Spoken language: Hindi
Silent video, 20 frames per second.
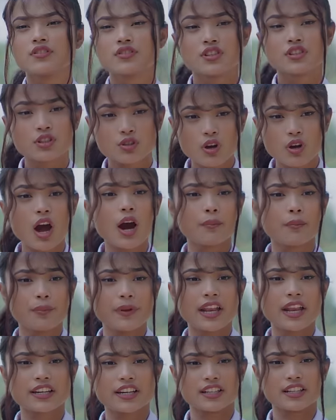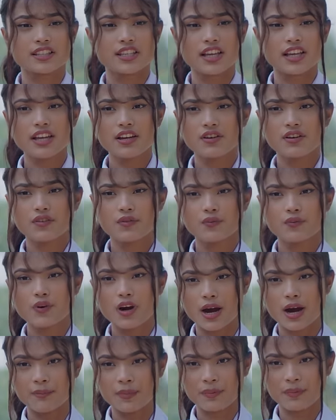जिसको हम प्यार करते हैं वो
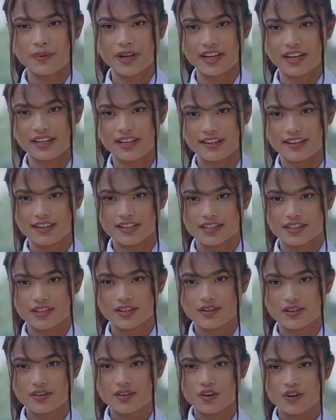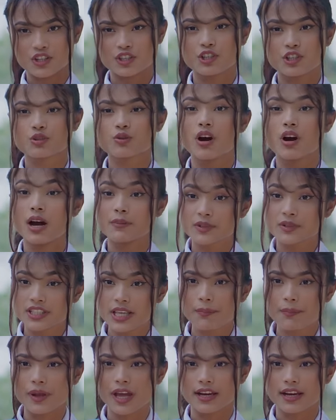हमें प्यार नहीं करता और जिसको
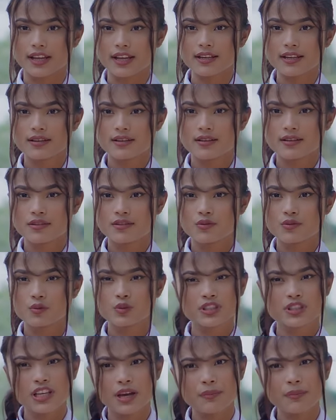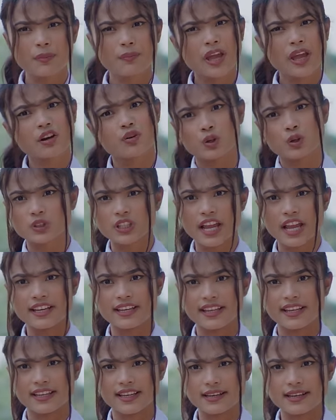हमसे प्यार है उनसे हमें प्यार होता ही नहीं